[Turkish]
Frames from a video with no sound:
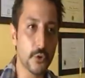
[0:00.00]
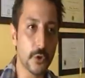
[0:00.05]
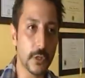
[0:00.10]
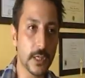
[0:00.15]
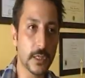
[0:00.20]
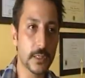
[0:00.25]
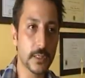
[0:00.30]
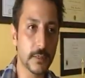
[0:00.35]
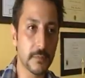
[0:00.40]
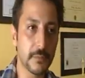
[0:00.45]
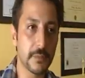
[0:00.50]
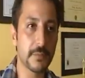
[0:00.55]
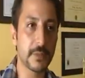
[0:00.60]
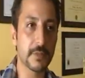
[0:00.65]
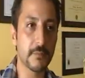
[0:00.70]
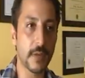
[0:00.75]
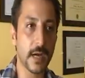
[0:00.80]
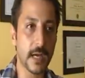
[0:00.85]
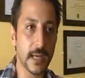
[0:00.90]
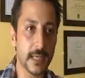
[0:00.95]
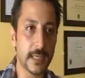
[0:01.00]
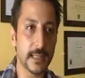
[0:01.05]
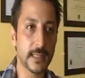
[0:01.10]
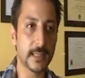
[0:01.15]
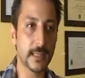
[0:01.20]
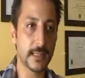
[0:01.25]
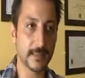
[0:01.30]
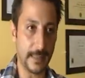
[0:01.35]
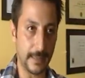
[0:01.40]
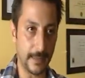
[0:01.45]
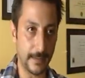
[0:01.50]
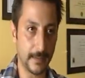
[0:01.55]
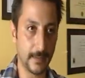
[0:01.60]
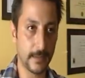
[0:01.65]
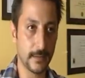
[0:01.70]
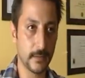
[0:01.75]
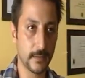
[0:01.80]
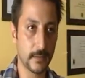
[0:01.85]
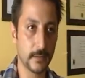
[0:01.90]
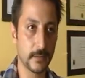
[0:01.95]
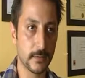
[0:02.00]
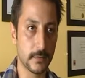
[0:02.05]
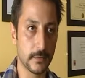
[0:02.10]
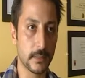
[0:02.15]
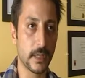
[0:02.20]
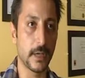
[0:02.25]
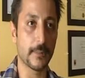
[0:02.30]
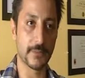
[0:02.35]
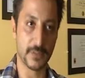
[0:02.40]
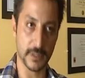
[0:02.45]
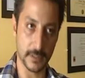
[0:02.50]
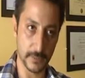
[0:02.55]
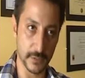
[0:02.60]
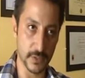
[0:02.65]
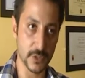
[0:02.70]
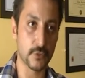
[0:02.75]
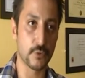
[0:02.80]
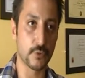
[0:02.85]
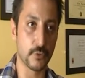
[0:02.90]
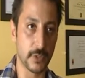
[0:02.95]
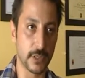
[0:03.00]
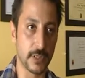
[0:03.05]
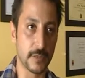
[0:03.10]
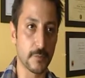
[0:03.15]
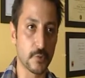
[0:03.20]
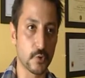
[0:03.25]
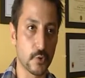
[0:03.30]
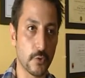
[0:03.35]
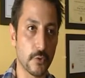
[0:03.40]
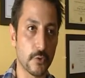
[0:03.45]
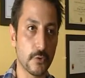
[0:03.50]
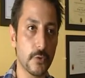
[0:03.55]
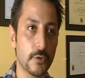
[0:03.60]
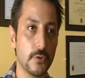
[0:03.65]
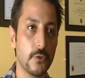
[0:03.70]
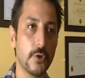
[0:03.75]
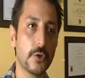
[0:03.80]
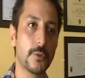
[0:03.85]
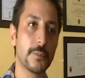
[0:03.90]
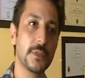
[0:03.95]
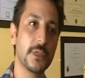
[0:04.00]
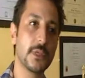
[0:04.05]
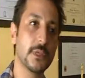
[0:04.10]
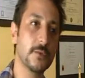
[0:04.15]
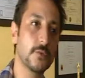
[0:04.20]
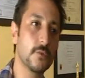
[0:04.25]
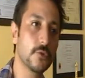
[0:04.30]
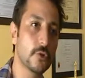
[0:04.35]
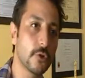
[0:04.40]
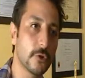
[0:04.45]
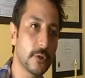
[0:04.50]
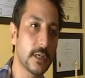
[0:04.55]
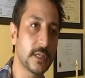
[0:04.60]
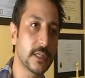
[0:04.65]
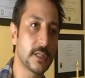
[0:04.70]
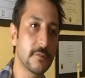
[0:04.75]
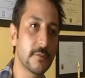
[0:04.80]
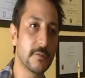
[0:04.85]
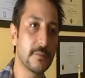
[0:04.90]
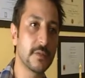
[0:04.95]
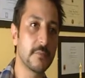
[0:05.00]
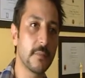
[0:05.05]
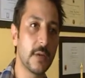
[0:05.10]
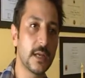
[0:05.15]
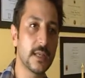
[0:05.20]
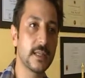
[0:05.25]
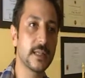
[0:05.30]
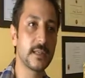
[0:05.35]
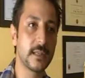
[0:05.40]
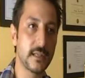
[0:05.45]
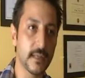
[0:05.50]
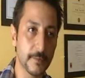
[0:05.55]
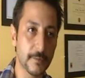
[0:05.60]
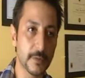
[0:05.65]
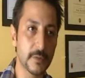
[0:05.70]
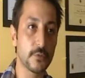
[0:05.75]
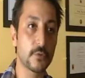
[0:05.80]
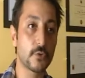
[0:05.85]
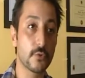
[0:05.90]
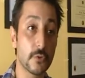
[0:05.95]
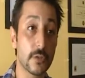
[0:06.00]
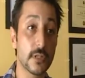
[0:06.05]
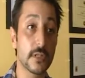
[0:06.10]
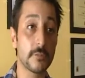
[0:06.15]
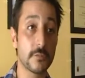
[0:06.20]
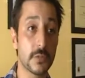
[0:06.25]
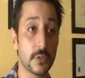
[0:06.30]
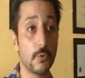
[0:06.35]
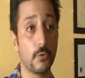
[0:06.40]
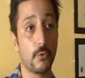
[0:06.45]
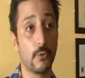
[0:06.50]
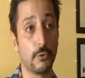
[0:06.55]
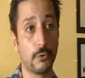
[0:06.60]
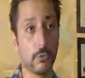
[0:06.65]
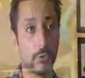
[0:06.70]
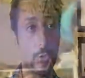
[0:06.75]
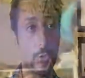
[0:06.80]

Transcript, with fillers: dolar gibi bir maliyetle de yaptığımız turlarımız oldu. 4700 dolar gibi bir maliyetle yaptığımız turlarımız da oldu.